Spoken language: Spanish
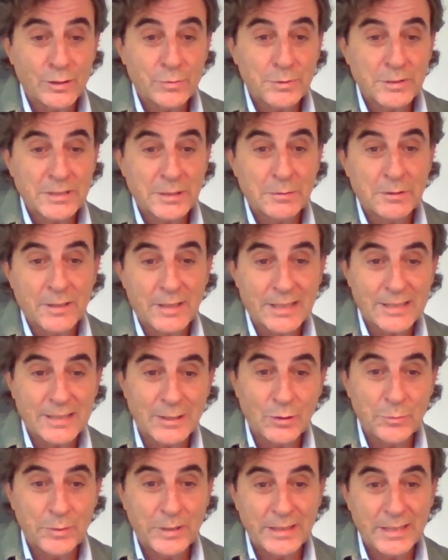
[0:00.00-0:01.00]
pensamos que la salud
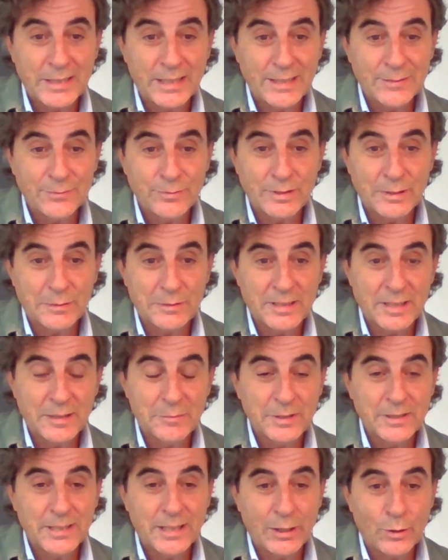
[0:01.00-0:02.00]
mental es fundamentalmente
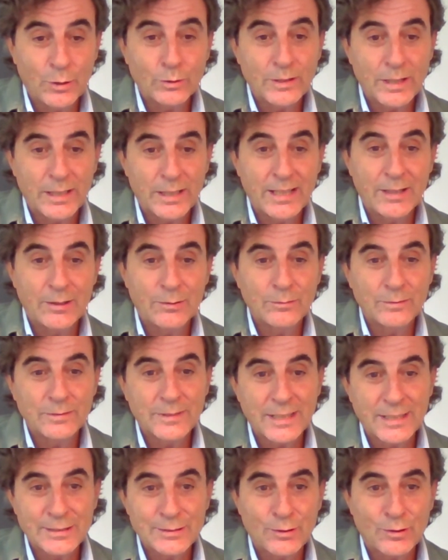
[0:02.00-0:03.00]
no tener un
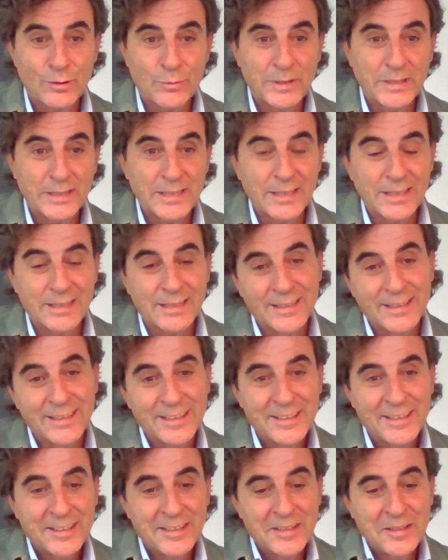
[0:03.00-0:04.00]
trastorno mental,
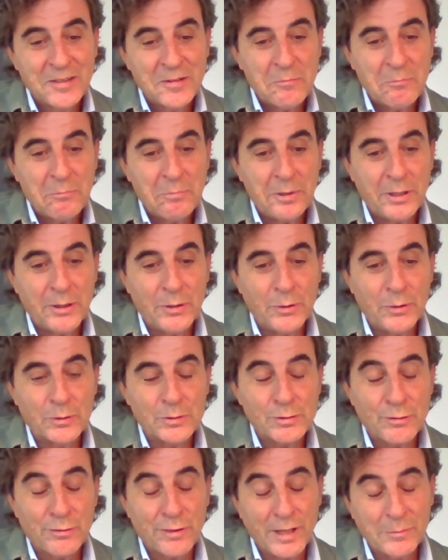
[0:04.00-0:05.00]
pero
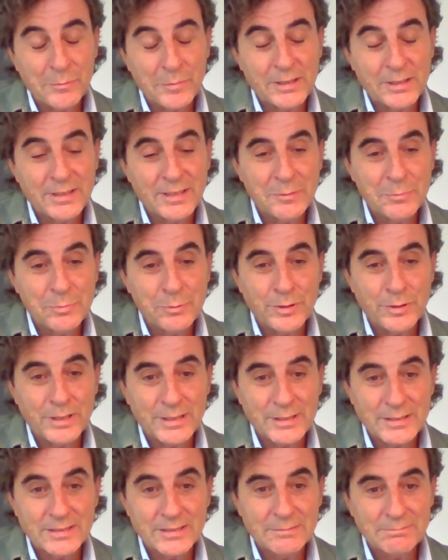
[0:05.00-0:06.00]
socialmente,
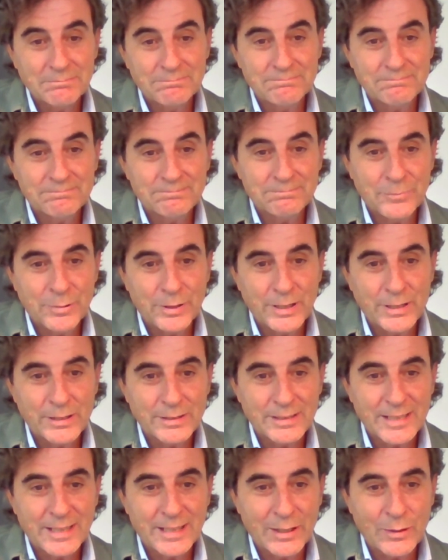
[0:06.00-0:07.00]
pues bueno,
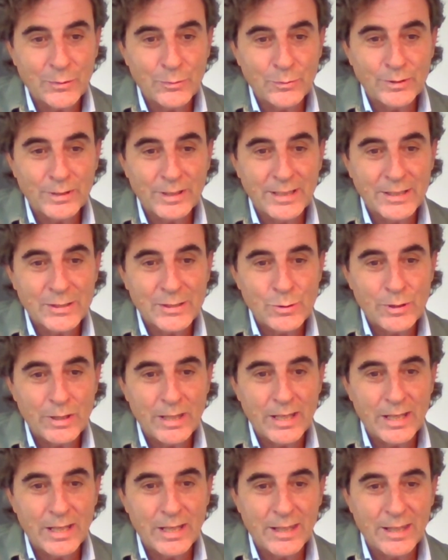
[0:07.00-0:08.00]
cada uno tiene su idea
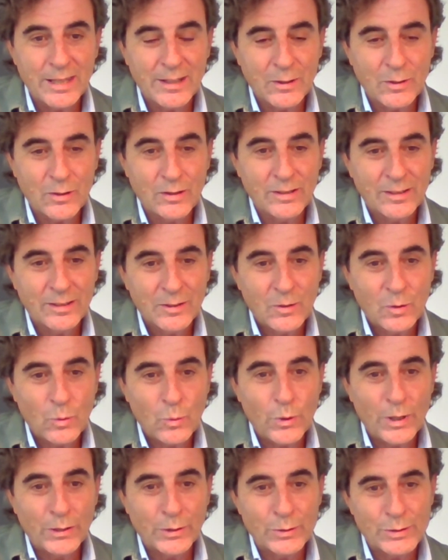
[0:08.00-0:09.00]
de
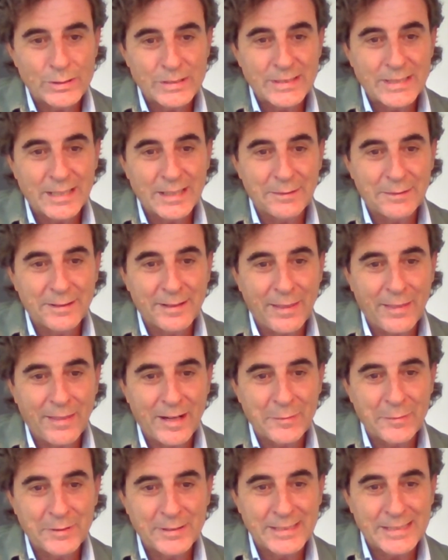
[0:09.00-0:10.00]
cuándo está
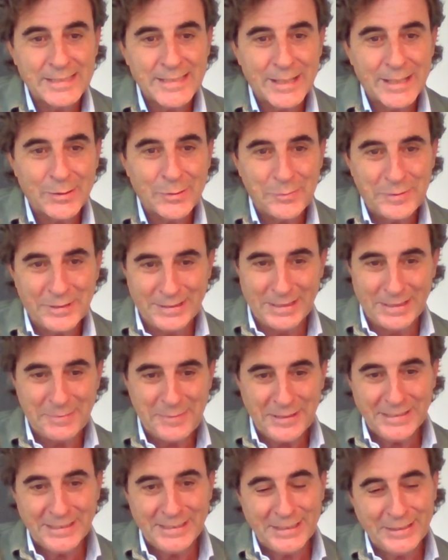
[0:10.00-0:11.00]
verdaderamente sano
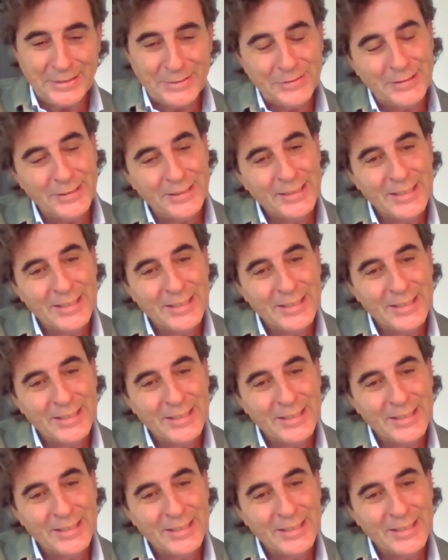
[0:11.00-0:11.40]
mentalmente, ¿no?